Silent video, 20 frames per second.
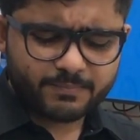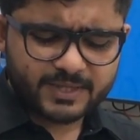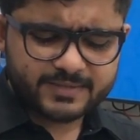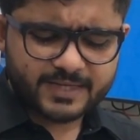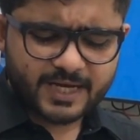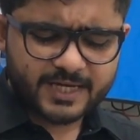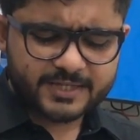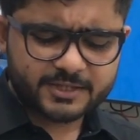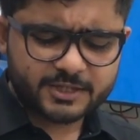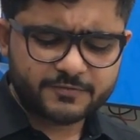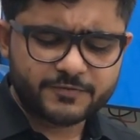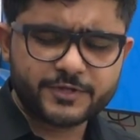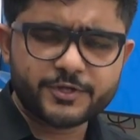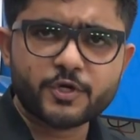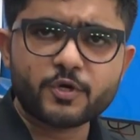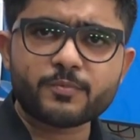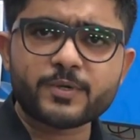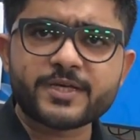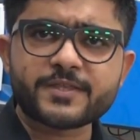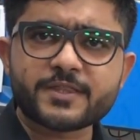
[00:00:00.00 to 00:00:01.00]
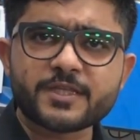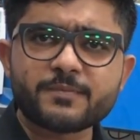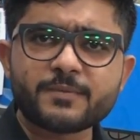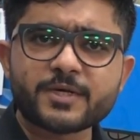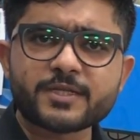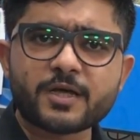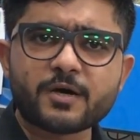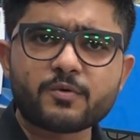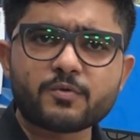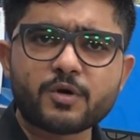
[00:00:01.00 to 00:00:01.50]
बस आज की वीडियो में इतनी
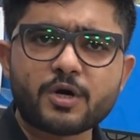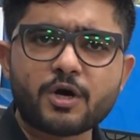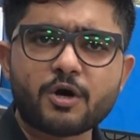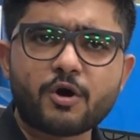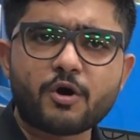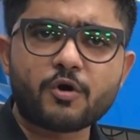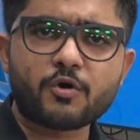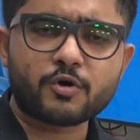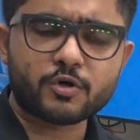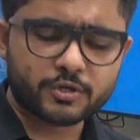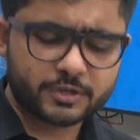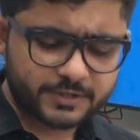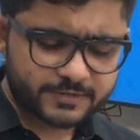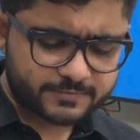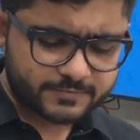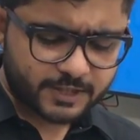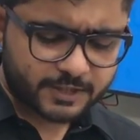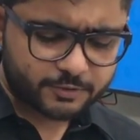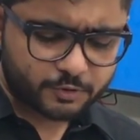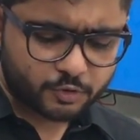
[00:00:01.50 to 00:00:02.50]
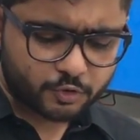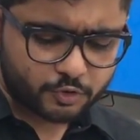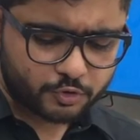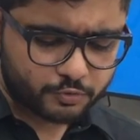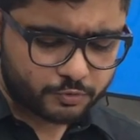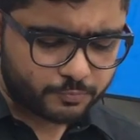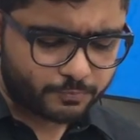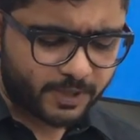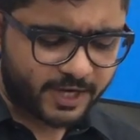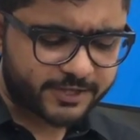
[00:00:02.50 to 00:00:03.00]
बताऊंगा और इसका जो
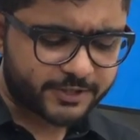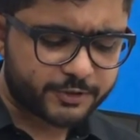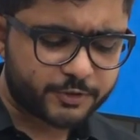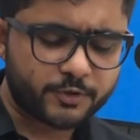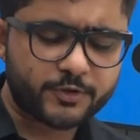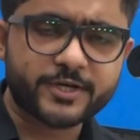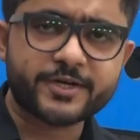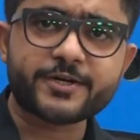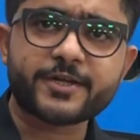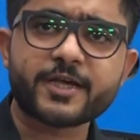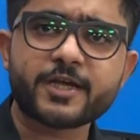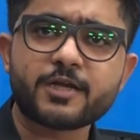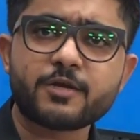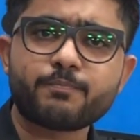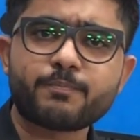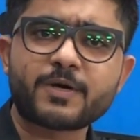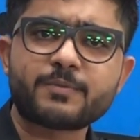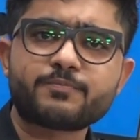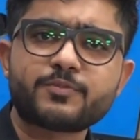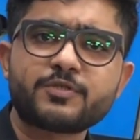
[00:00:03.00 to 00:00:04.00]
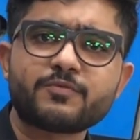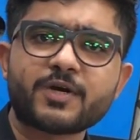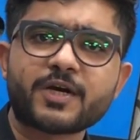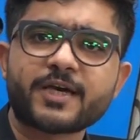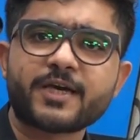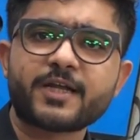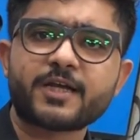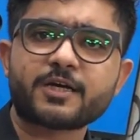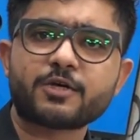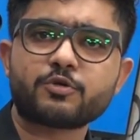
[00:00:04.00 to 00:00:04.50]
बाकी जो डिटेल पबजी
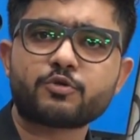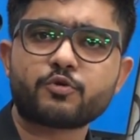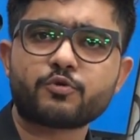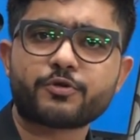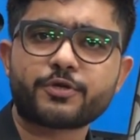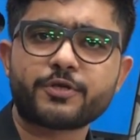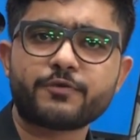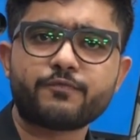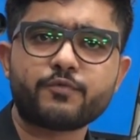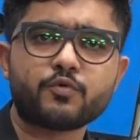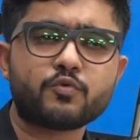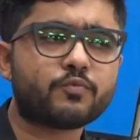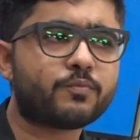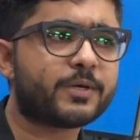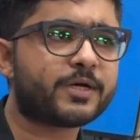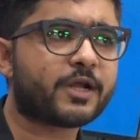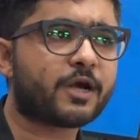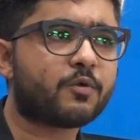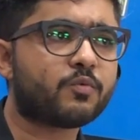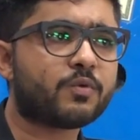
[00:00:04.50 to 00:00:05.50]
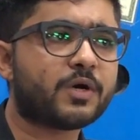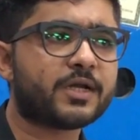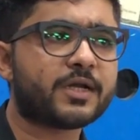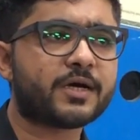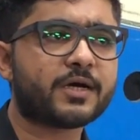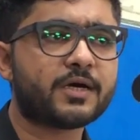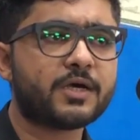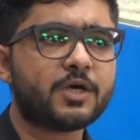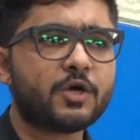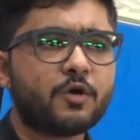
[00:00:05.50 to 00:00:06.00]
वगैरह का जो रिव्यू बनाऊंगा
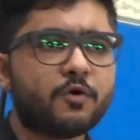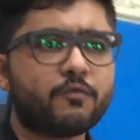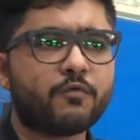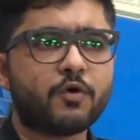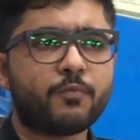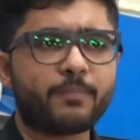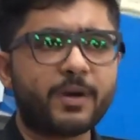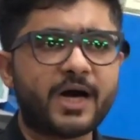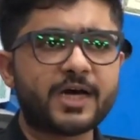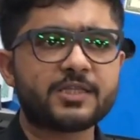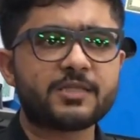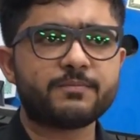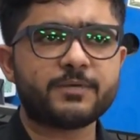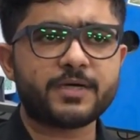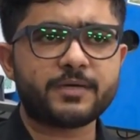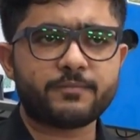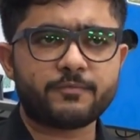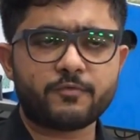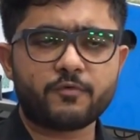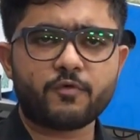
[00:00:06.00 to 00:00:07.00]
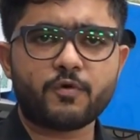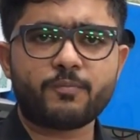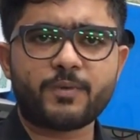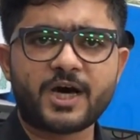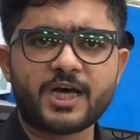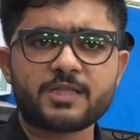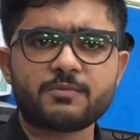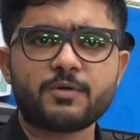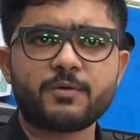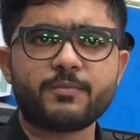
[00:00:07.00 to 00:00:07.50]
ना वो बाद में वो
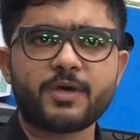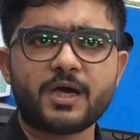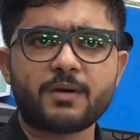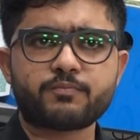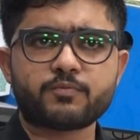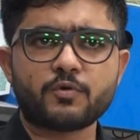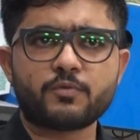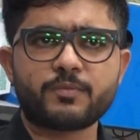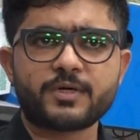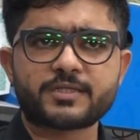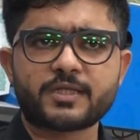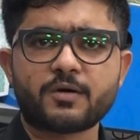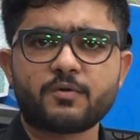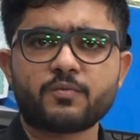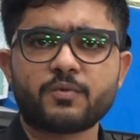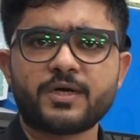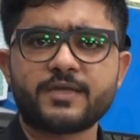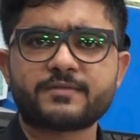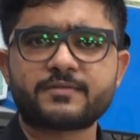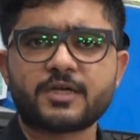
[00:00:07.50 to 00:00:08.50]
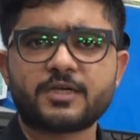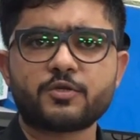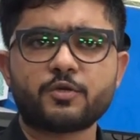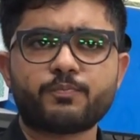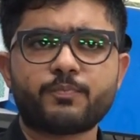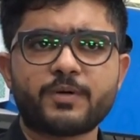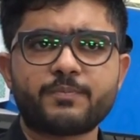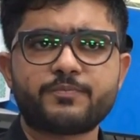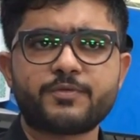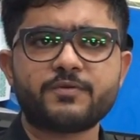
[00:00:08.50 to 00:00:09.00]
बाद में मैं आपको बताऊंगा इसका जो
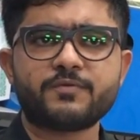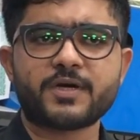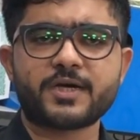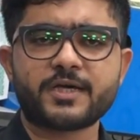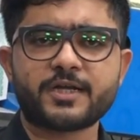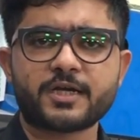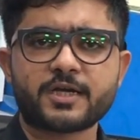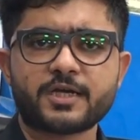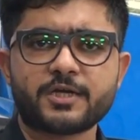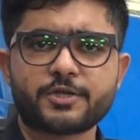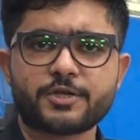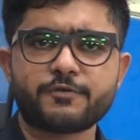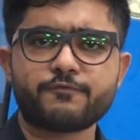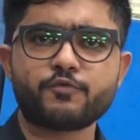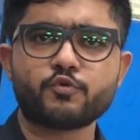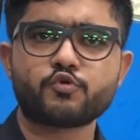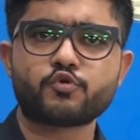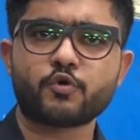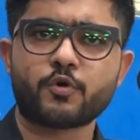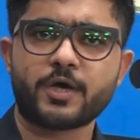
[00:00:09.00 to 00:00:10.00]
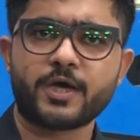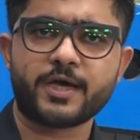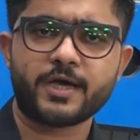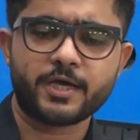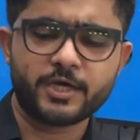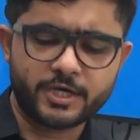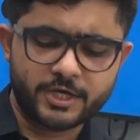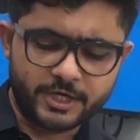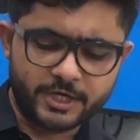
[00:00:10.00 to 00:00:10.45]
पबजी वगैरह का रिव्यू जो है